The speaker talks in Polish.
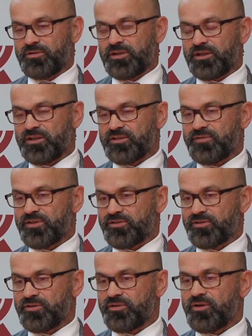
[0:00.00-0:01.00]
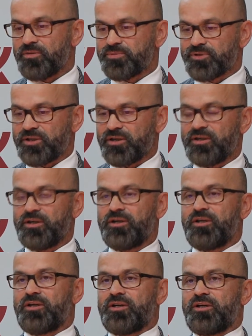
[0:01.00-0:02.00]
dla nas ważny obszar.
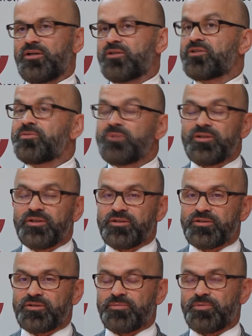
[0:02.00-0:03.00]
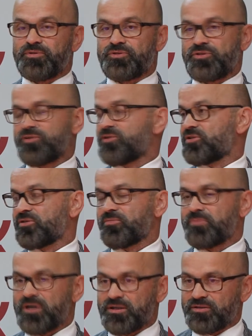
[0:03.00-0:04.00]
E, gminy Opolszczyzny
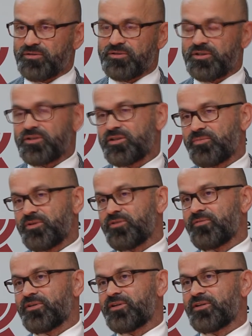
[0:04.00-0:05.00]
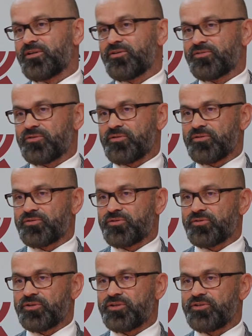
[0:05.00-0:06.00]
są bardzo zdeterminowane na
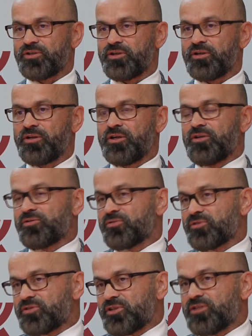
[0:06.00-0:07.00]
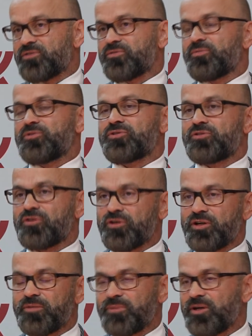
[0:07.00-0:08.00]
osiągnięcie sukcesu. Może
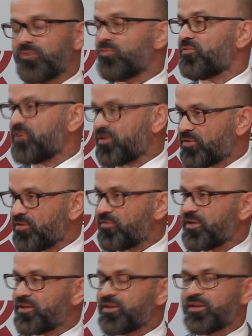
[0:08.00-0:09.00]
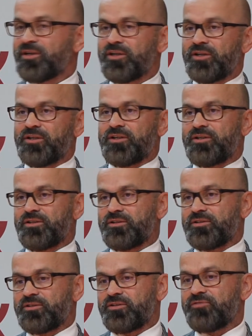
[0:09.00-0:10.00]
trochę mają uwarunkowania
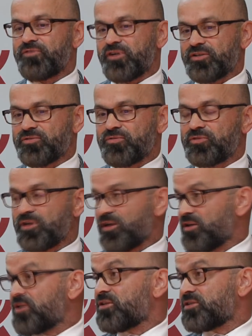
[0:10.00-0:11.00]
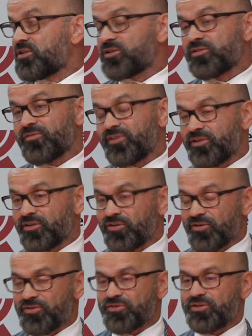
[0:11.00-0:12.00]
e, infrastrukturalne zdecydowanie
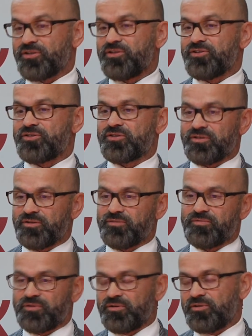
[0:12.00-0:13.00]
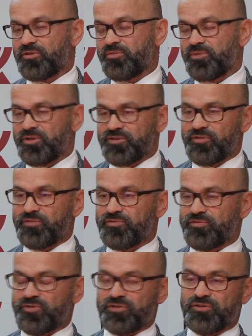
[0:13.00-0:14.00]
gorsze niż e, no, gminy z
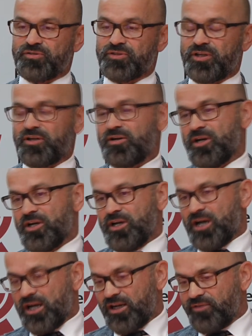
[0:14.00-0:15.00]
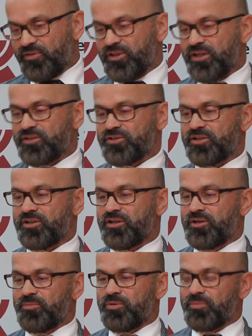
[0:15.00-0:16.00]
województwa śląskiego, ale widać, że
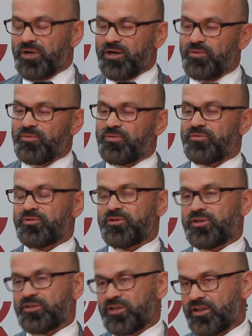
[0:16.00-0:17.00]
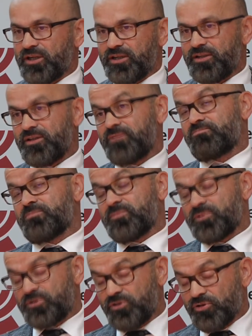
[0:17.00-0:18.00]
pomału te tereny
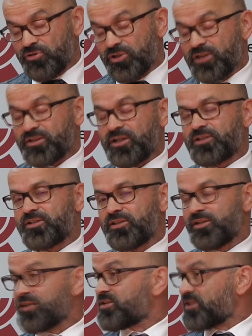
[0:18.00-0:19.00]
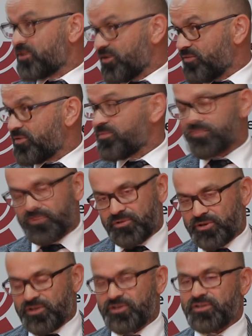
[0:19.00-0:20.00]
dość atrakcyjne cenowo, to
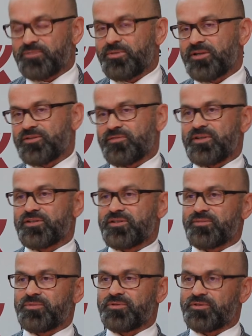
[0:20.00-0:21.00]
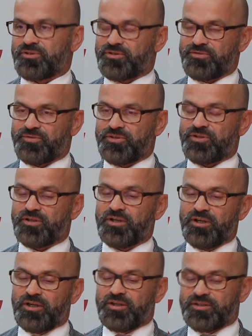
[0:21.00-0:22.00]
też jest bardzo ważne, bo rzeczywiście
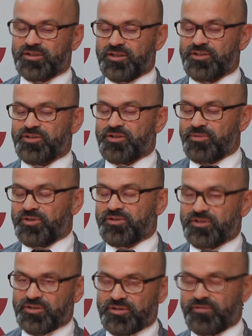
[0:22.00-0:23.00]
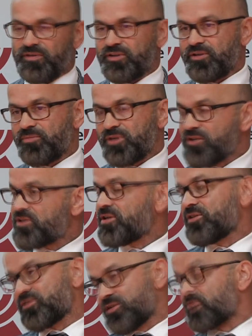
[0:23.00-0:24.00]
cena ziemi jest zdecydowanie mniejsza
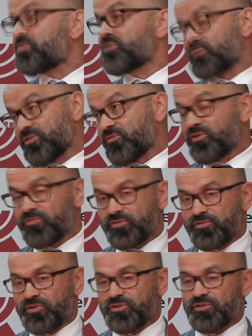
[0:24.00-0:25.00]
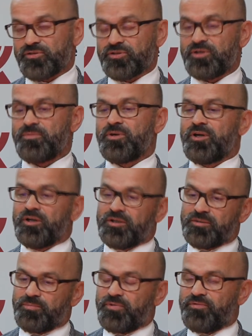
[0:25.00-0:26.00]
niż na przykład w województwie śląskim,
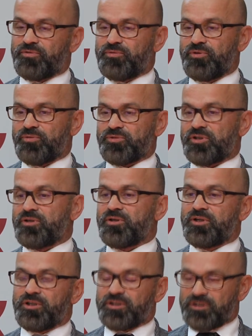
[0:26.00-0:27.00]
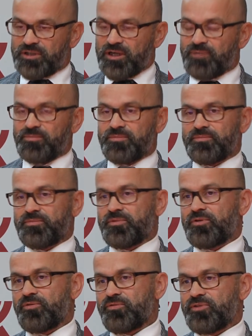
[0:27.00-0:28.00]
powodują, że tam
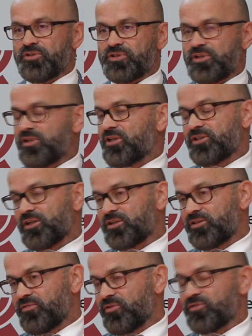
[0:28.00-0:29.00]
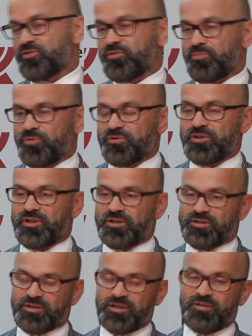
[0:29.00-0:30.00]
również te nasze aktywności Booster,
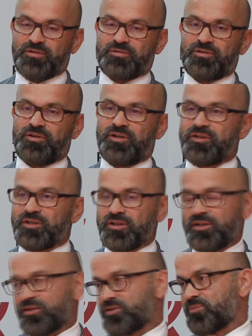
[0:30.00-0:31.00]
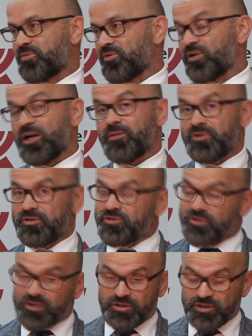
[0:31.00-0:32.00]
Xenon i inne nasze programy,
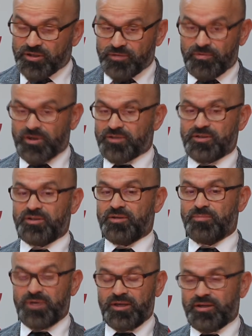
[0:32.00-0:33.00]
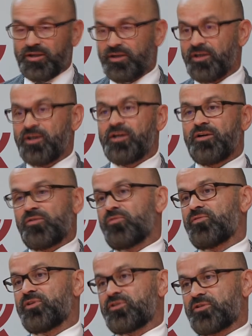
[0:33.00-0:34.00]
czy też edukacyjne, miękkie,
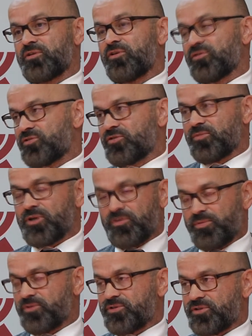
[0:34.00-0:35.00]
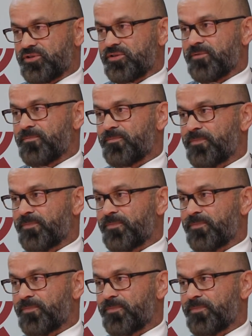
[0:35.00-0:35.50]
również goszczą na Opolszczyźnie.